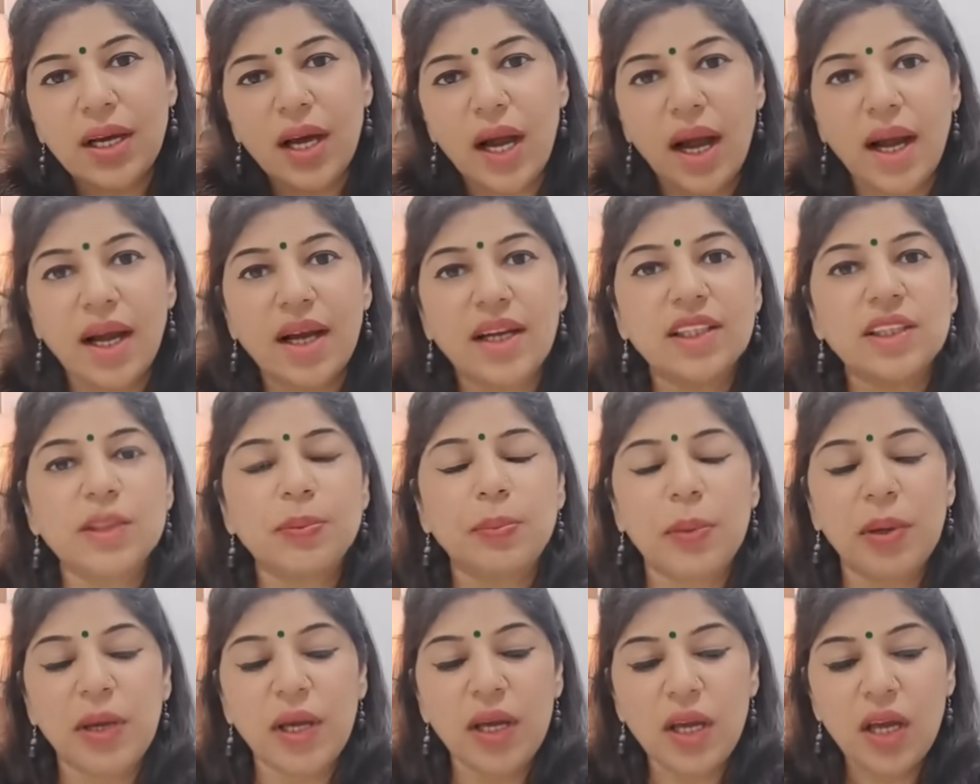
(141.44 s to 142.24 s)
कागज़
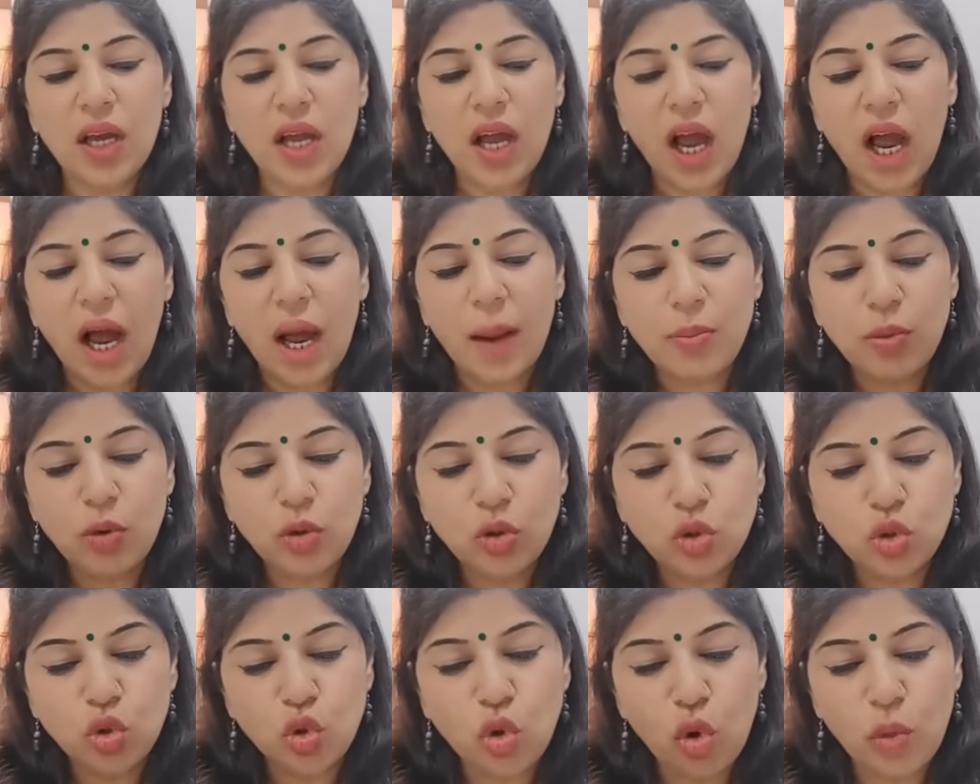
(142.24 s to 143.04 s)
पे
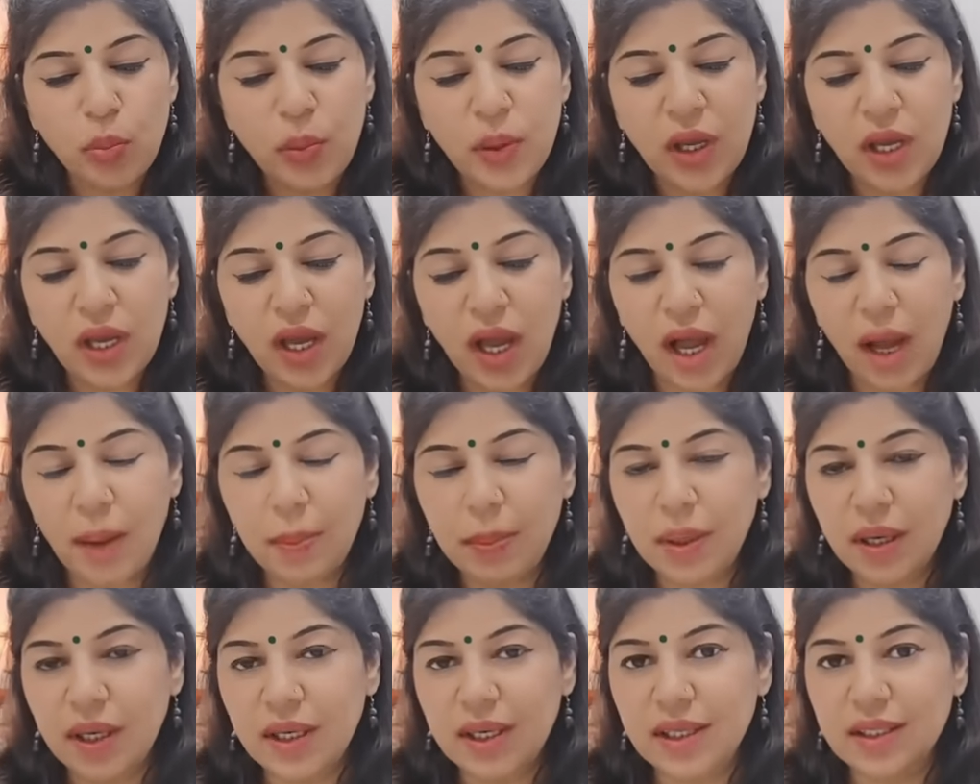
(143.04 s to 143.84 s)
आपको जो भी
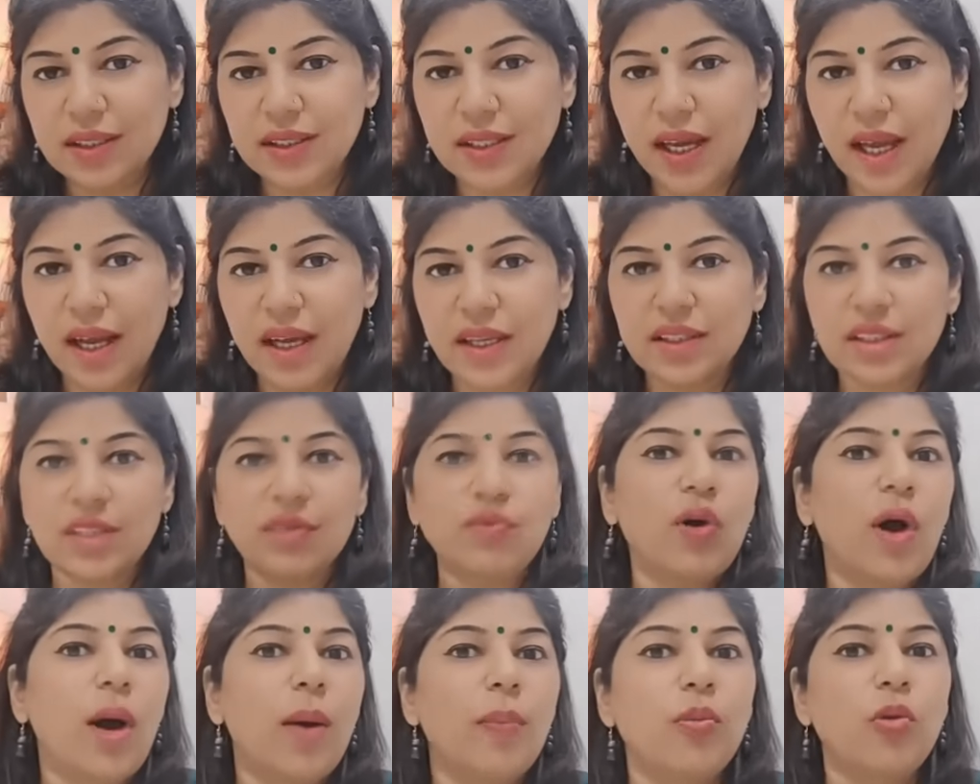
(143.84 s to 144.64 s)
आपकी डिज़ायर्स है
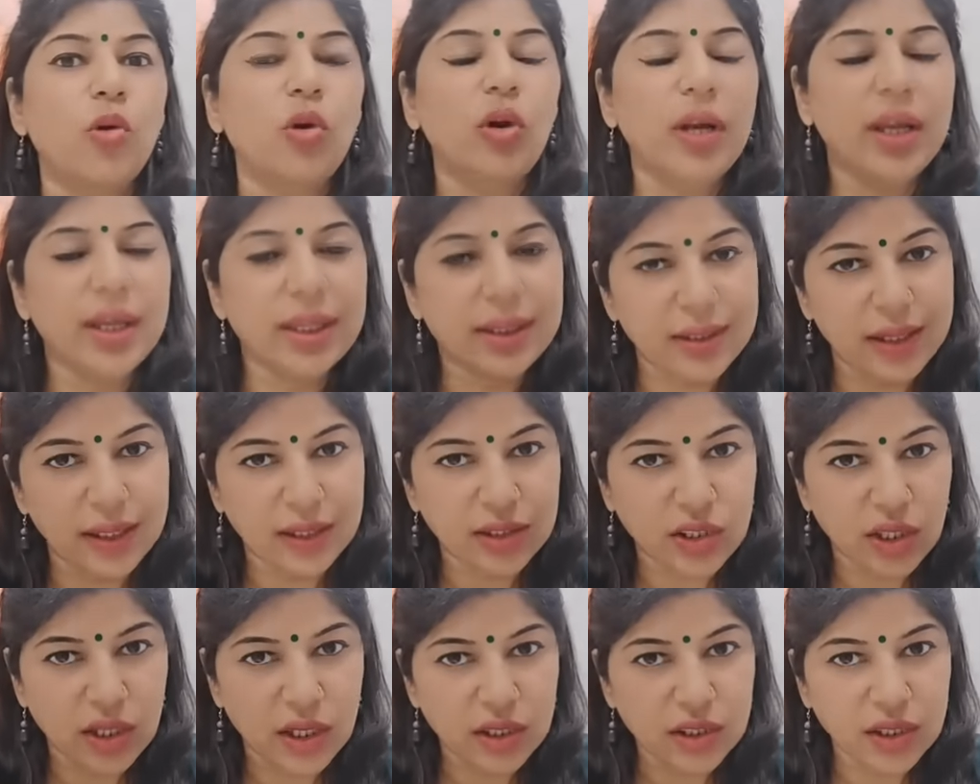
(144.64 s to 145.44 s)
वो आपको लिखते
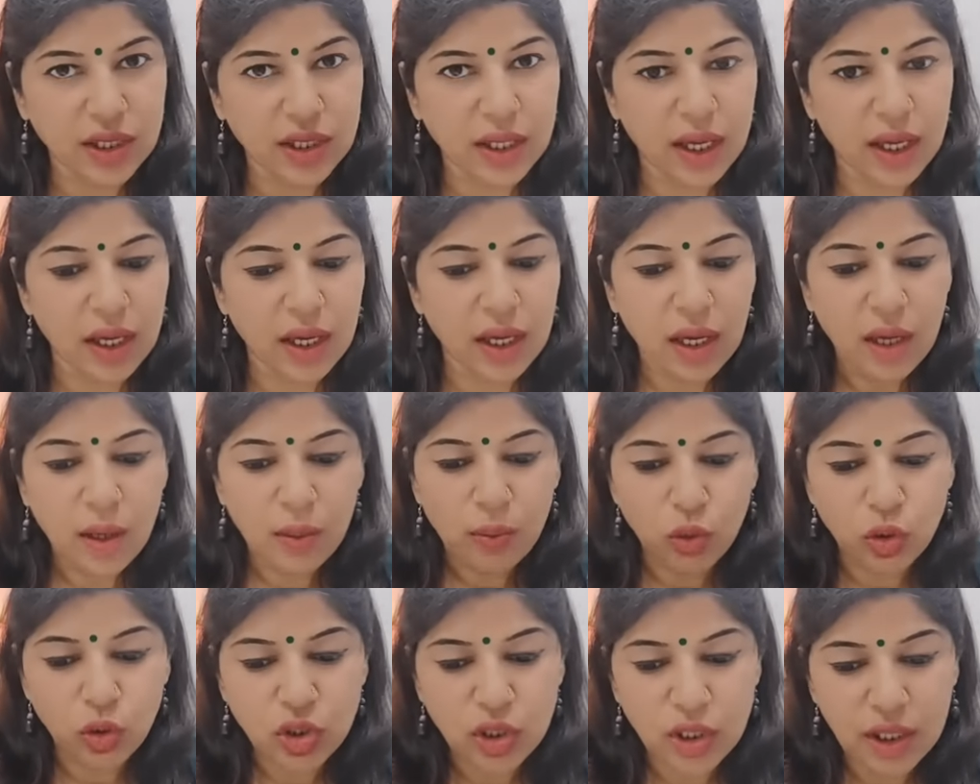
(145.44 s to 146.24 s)
चले जाना है
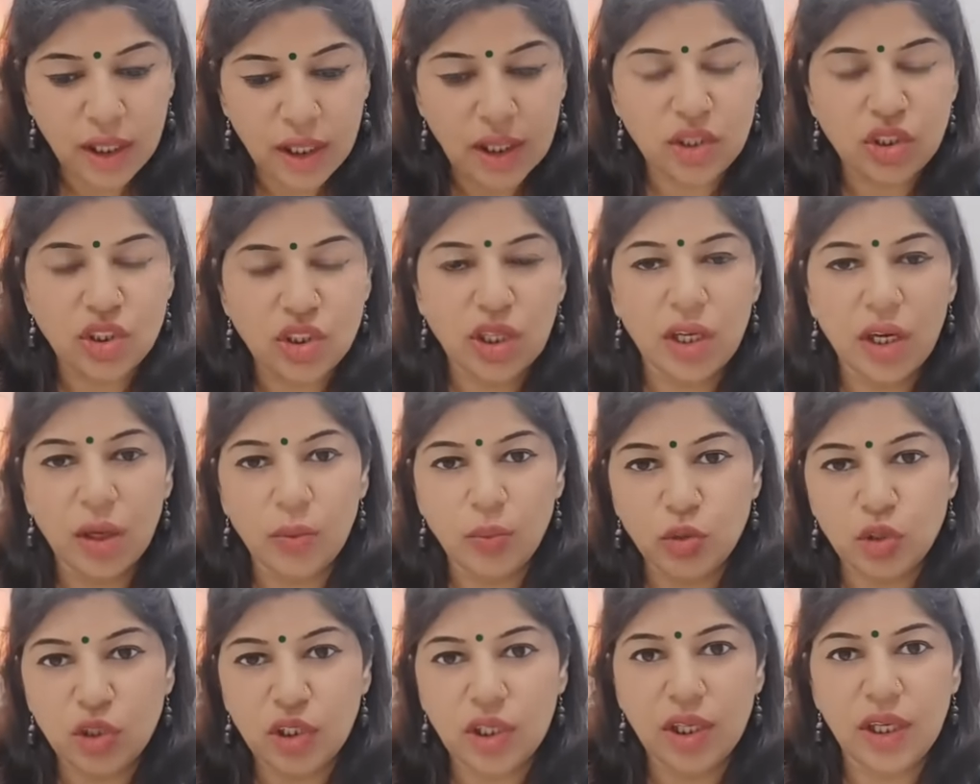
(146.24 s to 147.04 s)
मुझे ये चाहिए
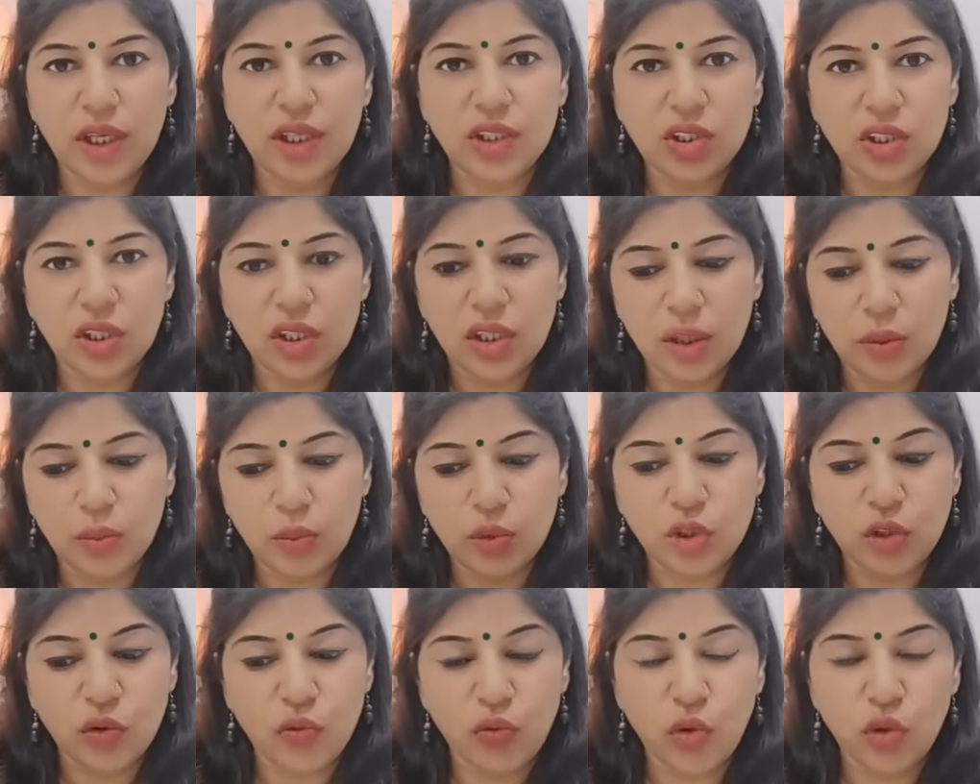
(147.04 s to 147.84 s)
मुझे ये चाहिए
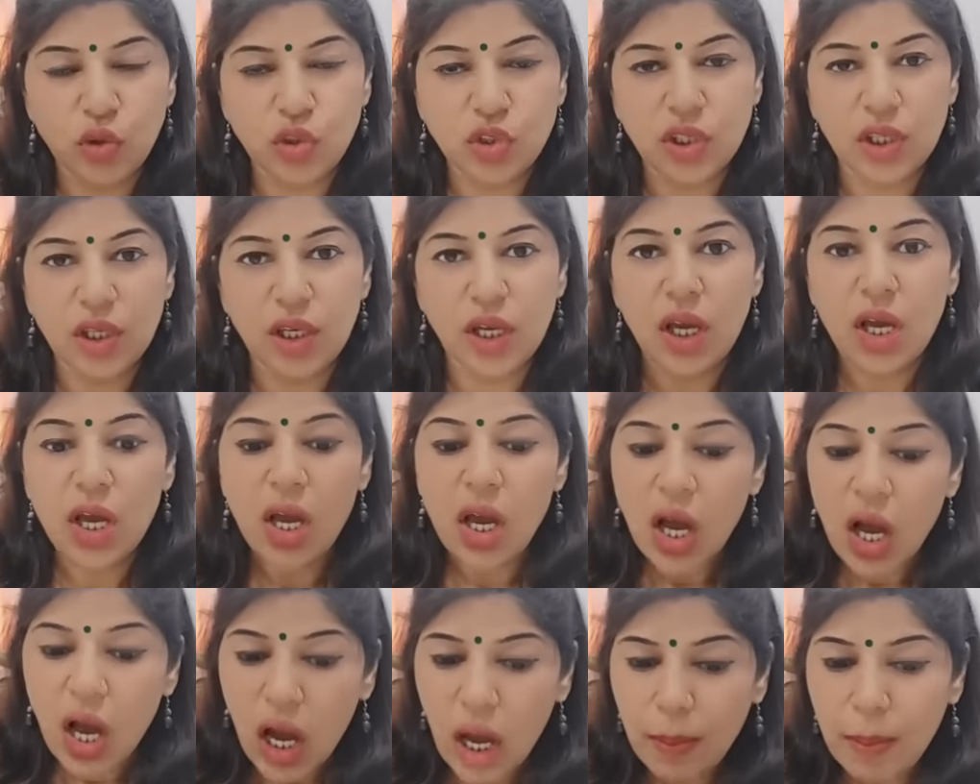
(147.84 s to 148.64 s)
मुझे वो चाहिए
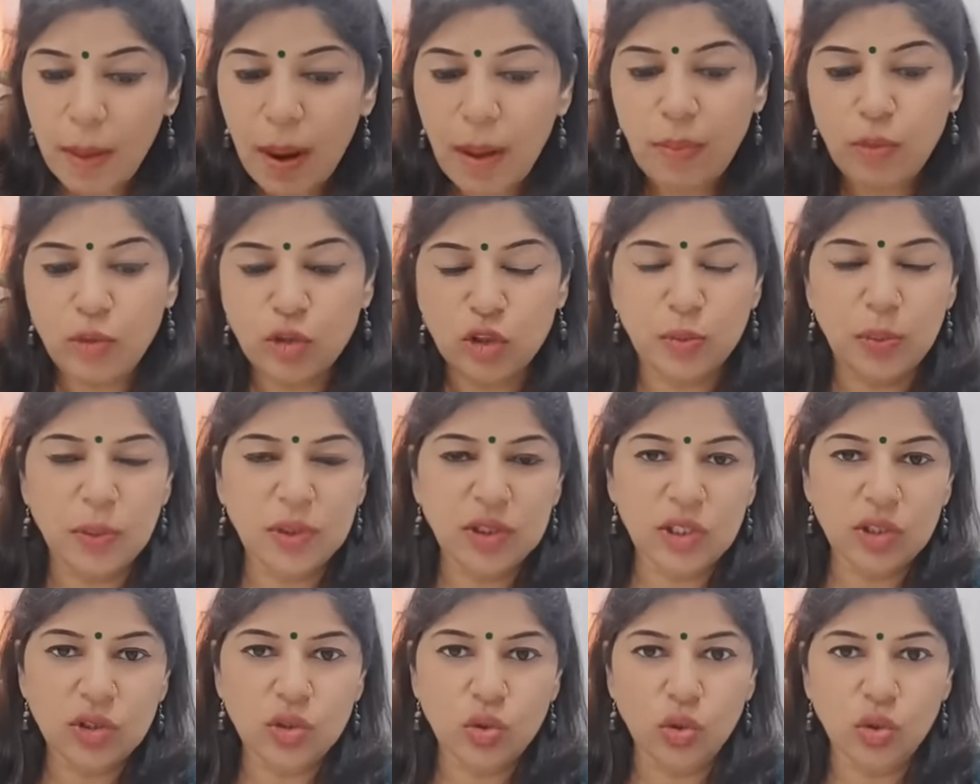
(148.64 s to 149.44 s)
अब आप उसमें
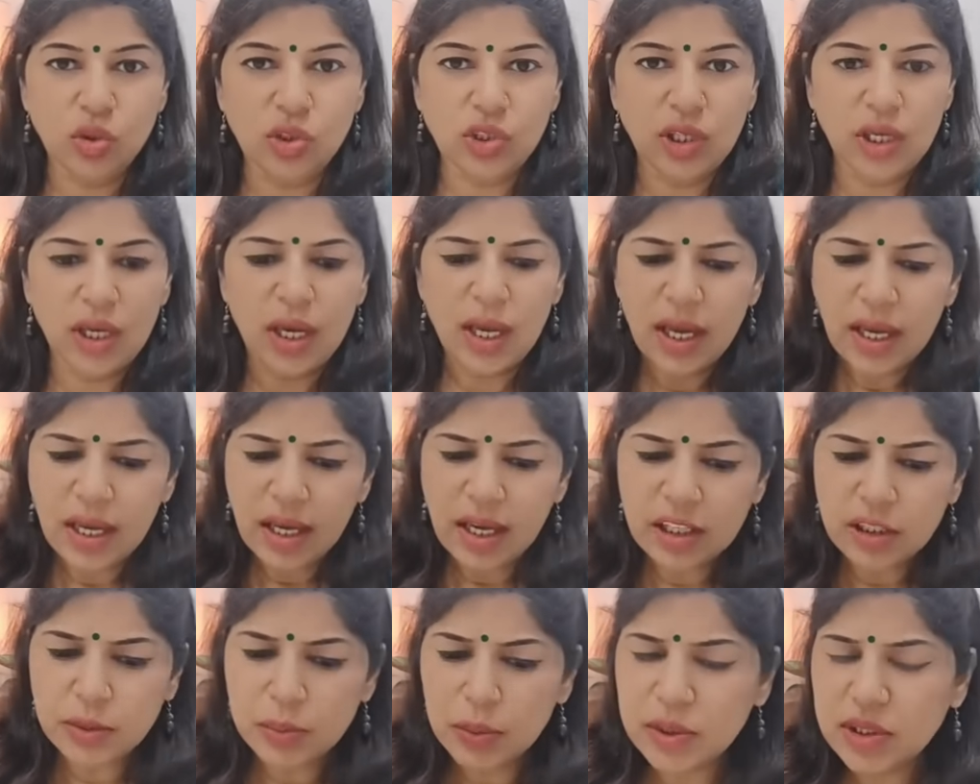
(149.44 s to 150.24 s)
से सोचिए
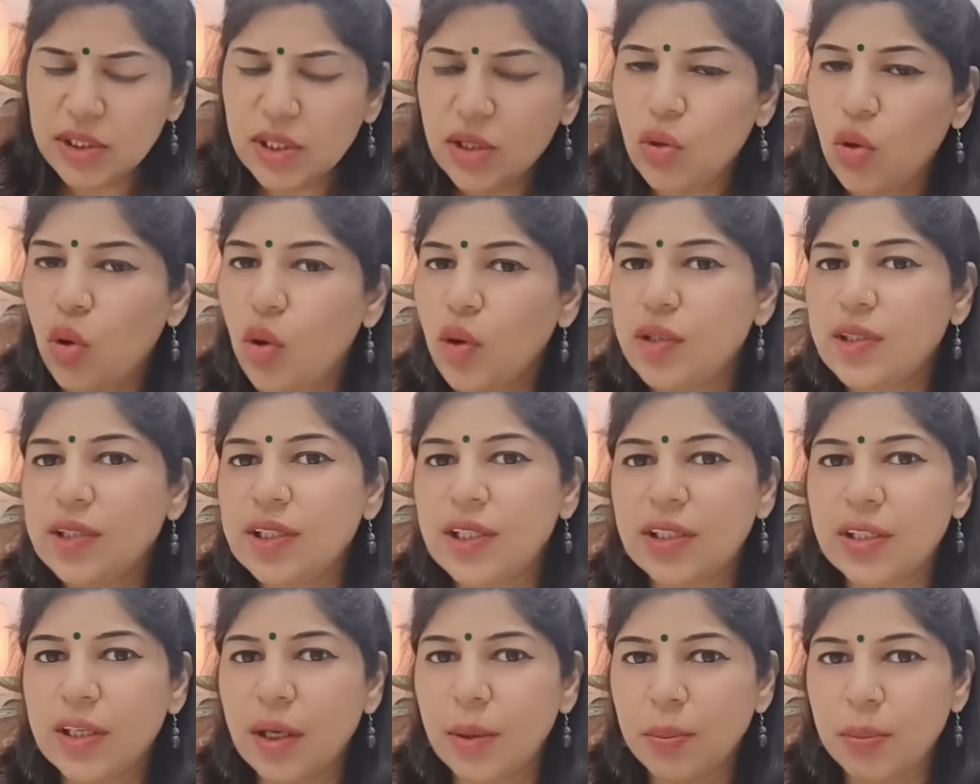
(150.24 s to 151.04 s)
कि इसमें से कौन
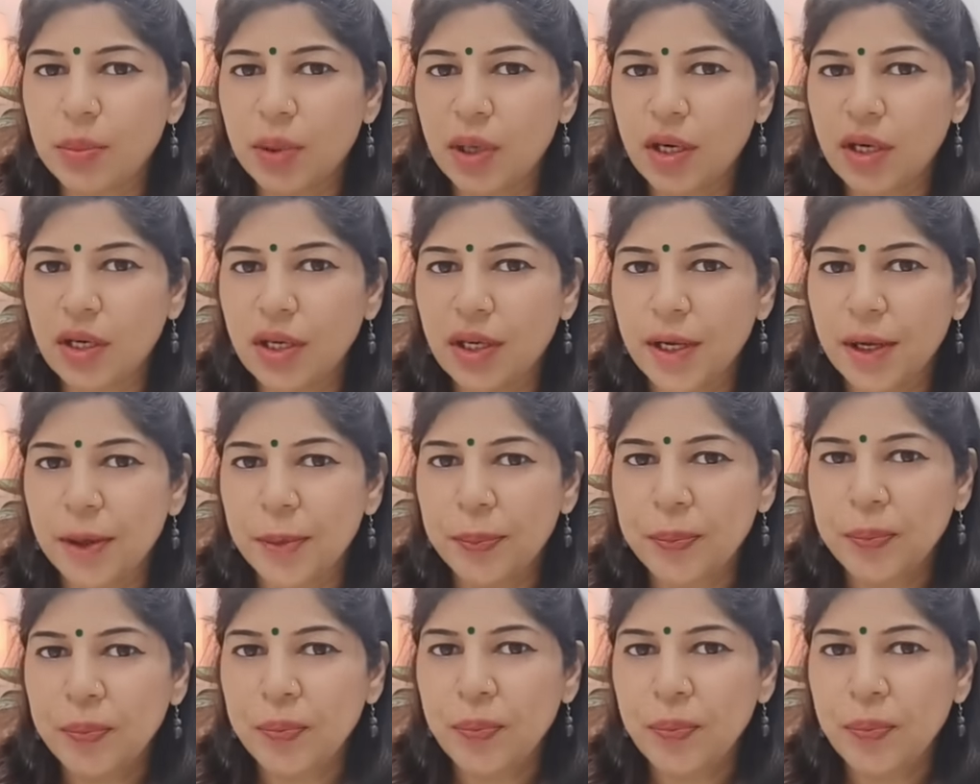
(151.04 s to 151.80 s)
सी टेम्प्रेरी है